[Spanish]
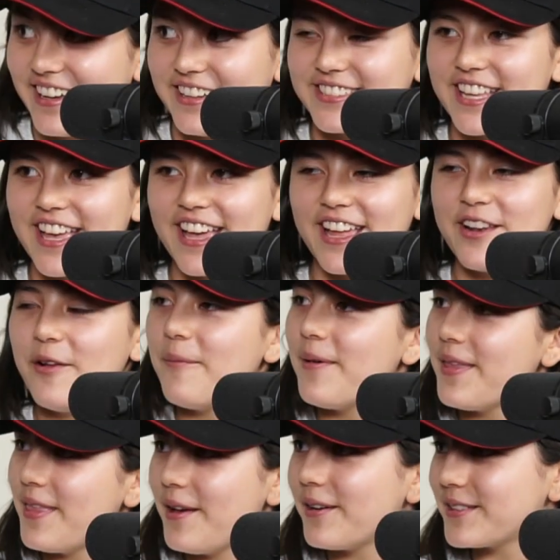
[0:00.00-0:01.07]
sea, no
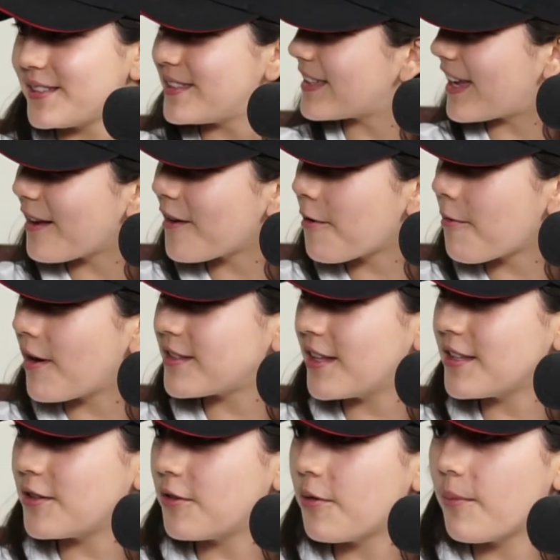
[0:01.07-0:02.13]
me dijo que era una buena seña,
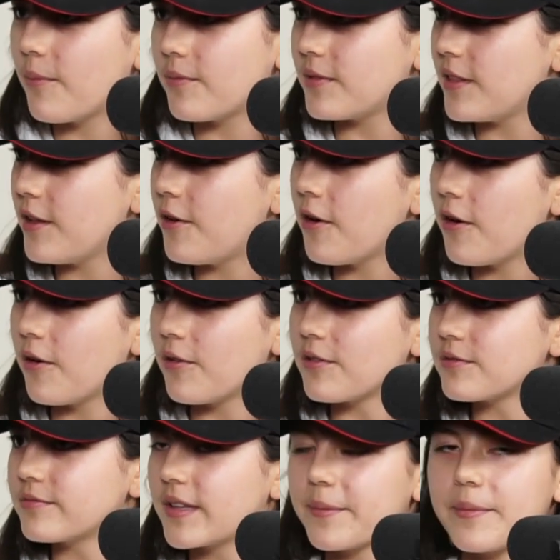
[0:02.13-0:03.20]
sino
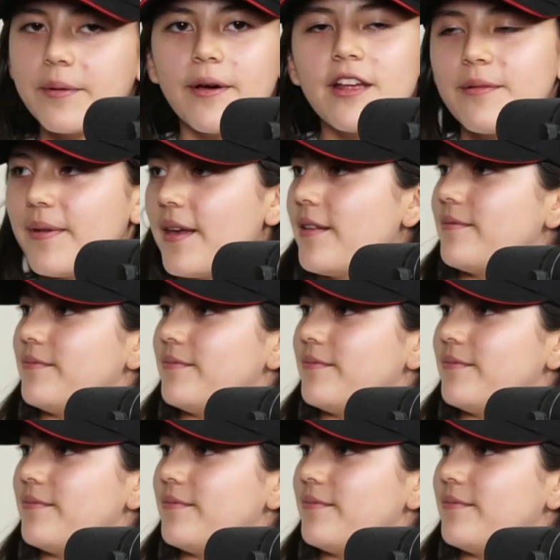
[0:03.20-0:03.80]
dijo que me va a ir bien.